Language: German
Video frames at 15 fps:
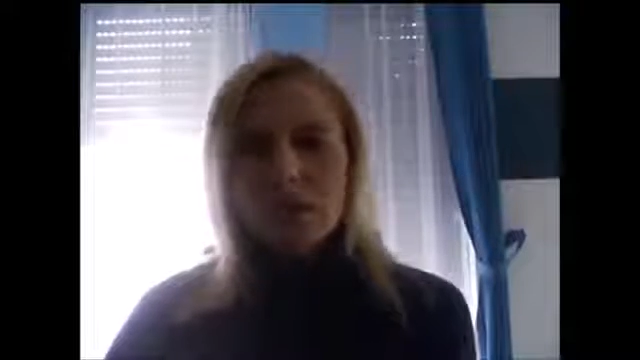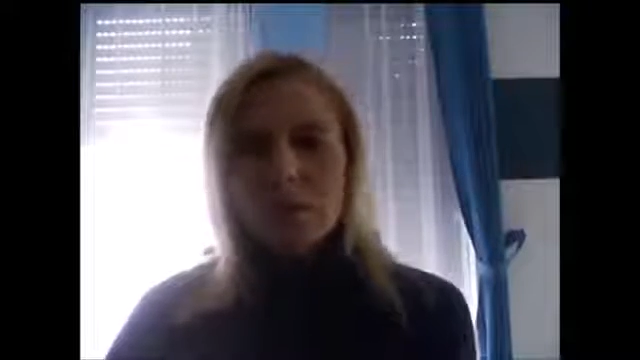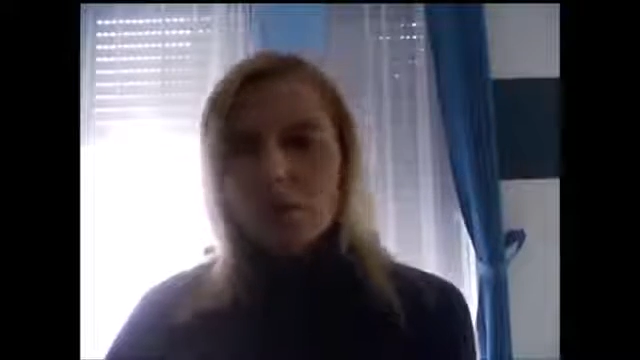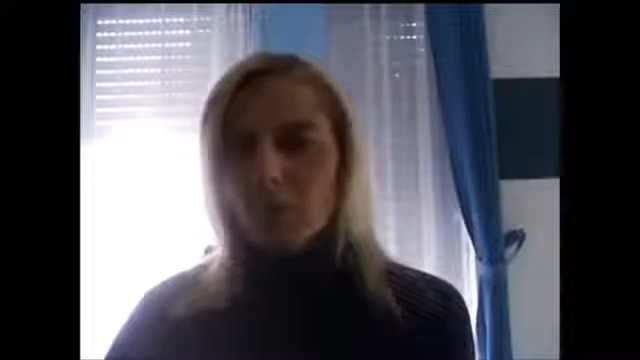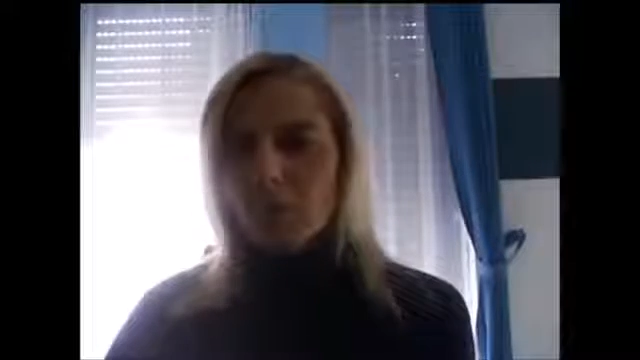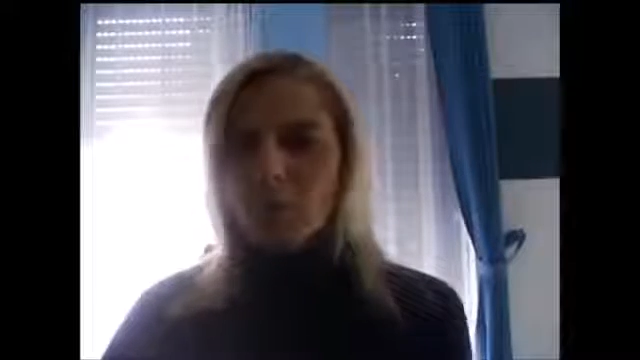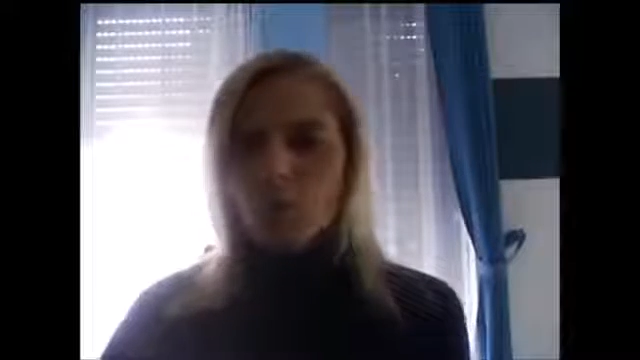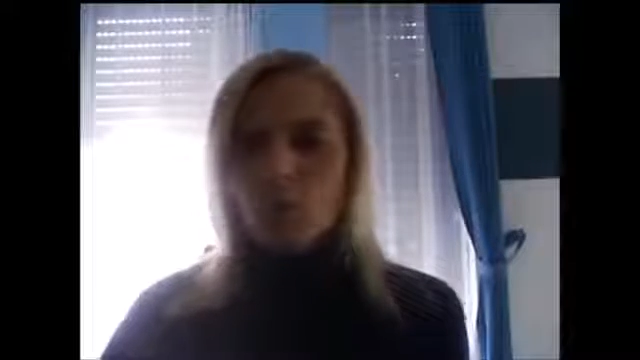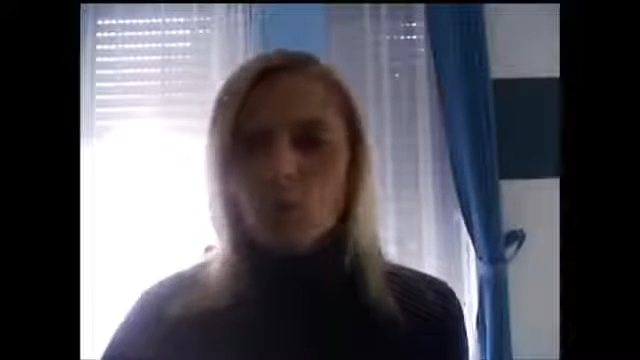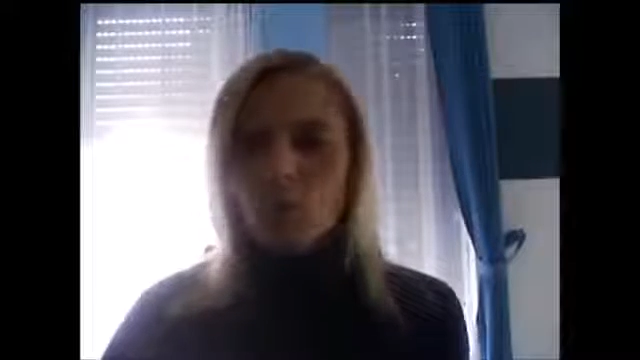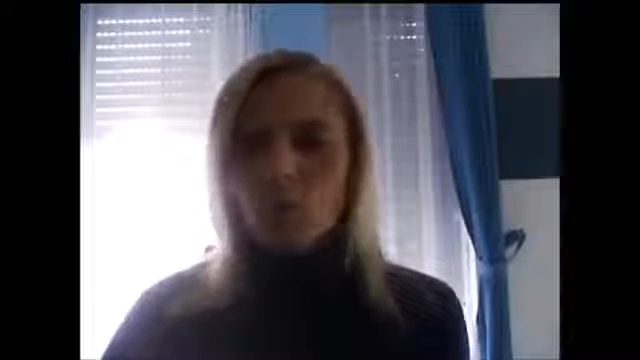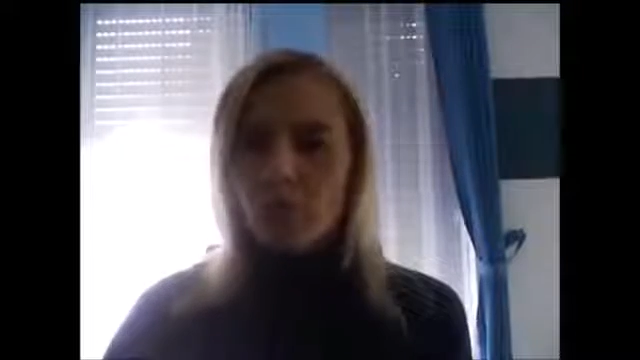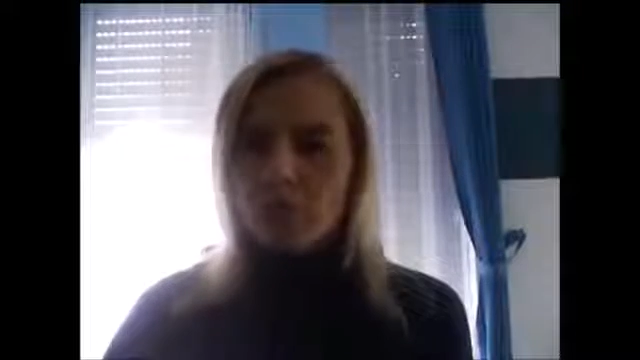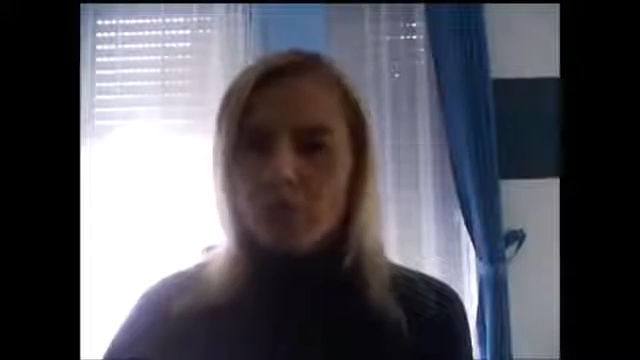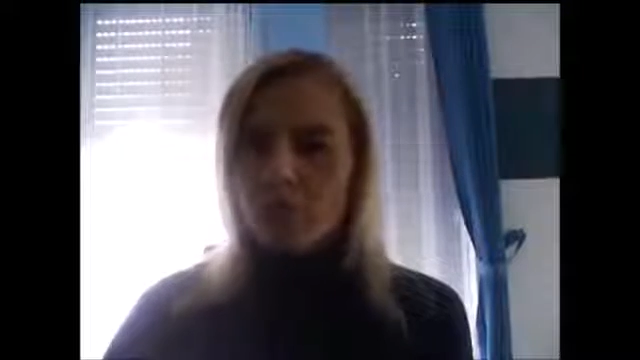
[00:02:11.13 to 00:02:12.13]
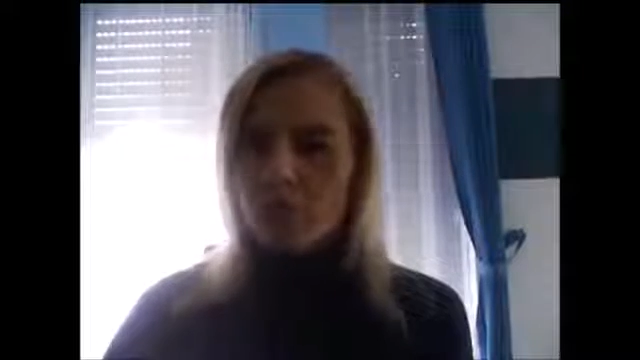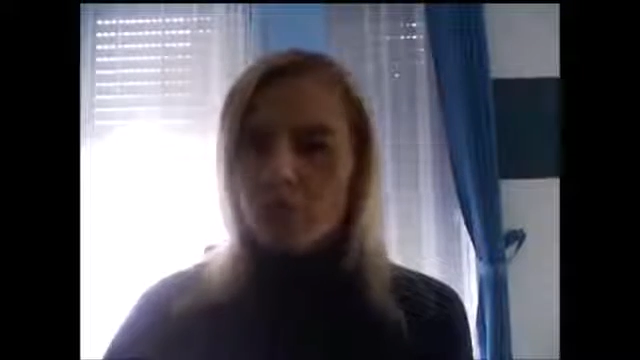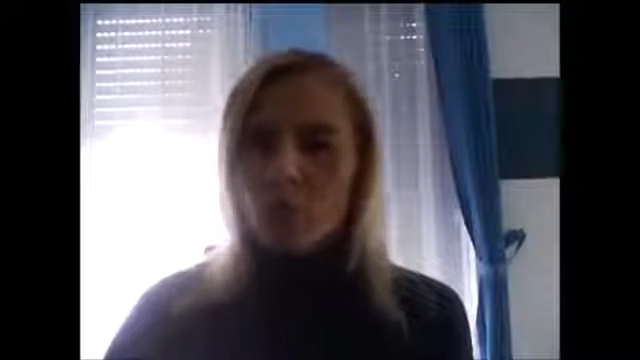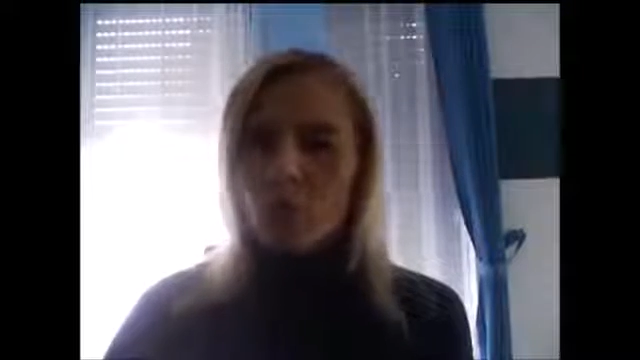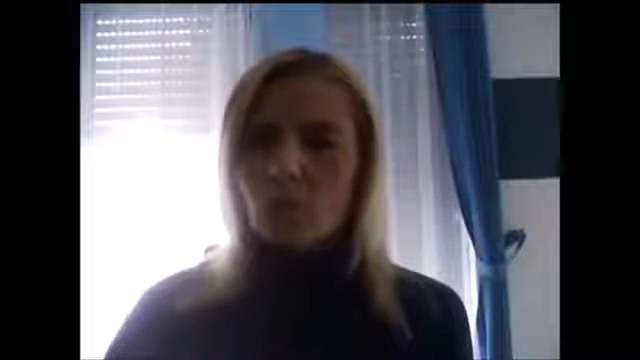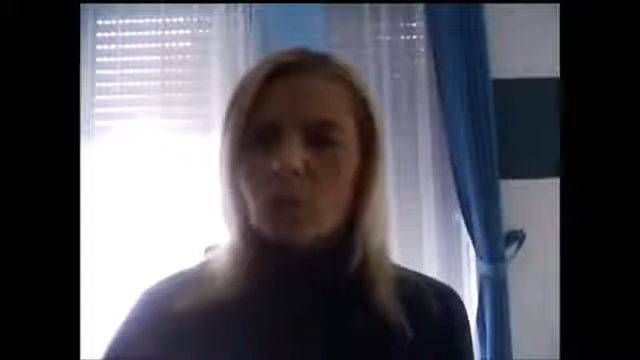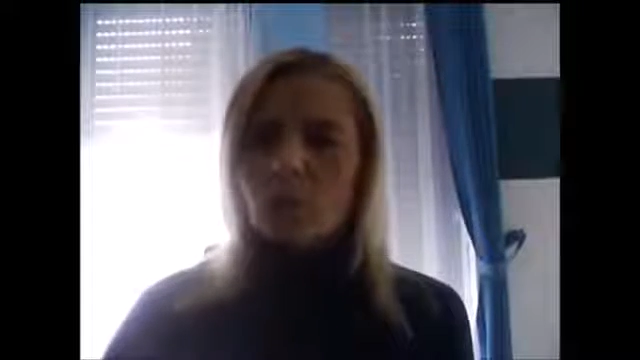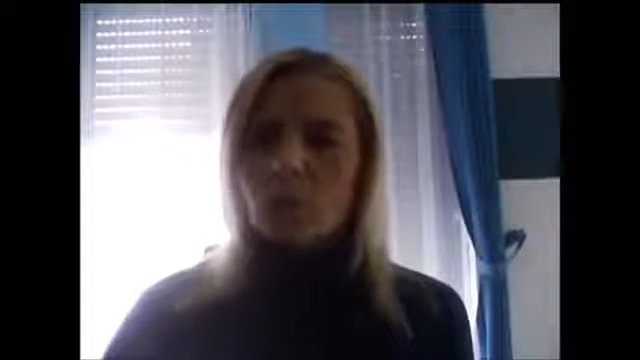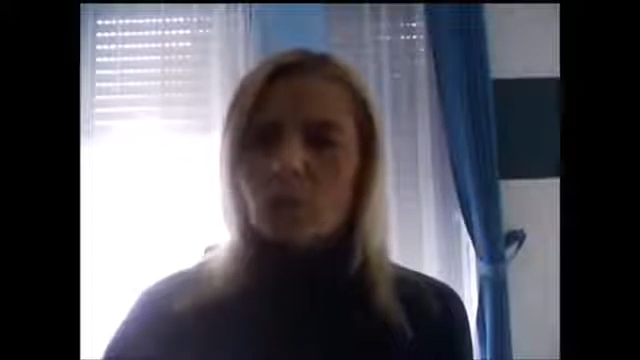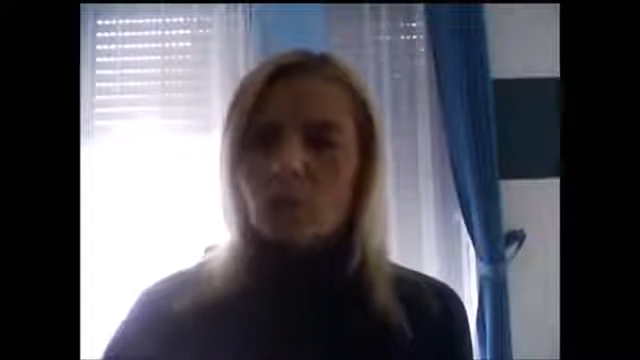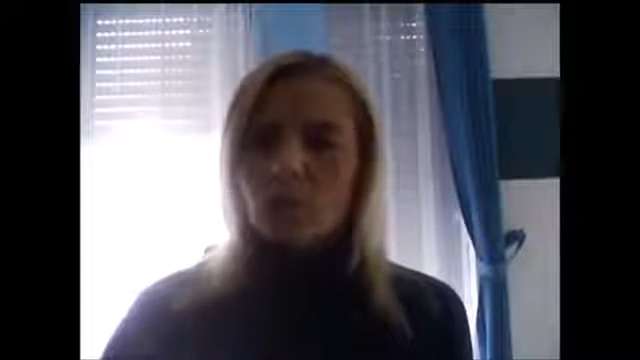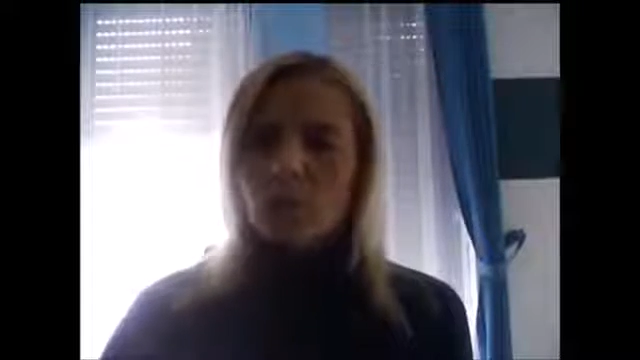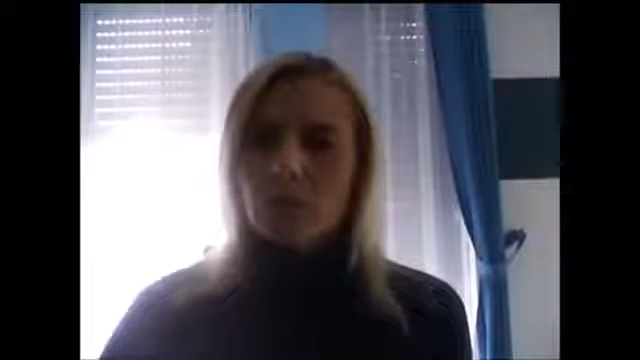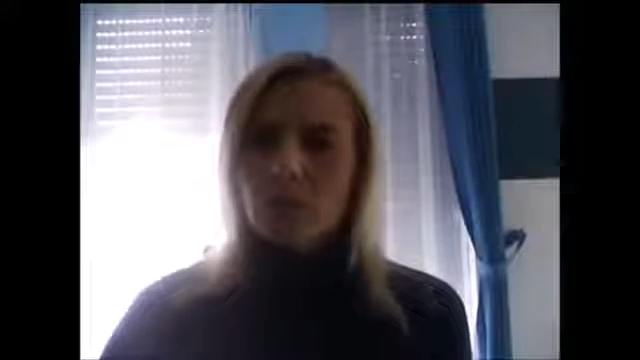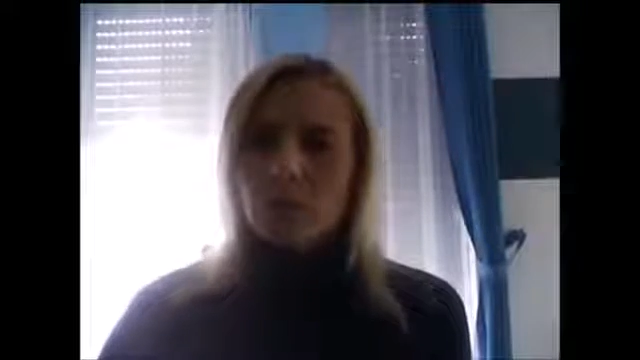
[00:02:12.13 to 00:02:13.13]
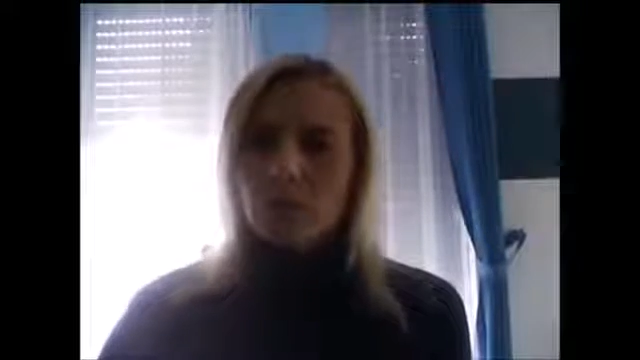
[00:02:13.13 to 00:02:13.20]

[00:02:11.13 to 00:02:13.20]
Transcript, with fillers: immer mich umdrehen muss,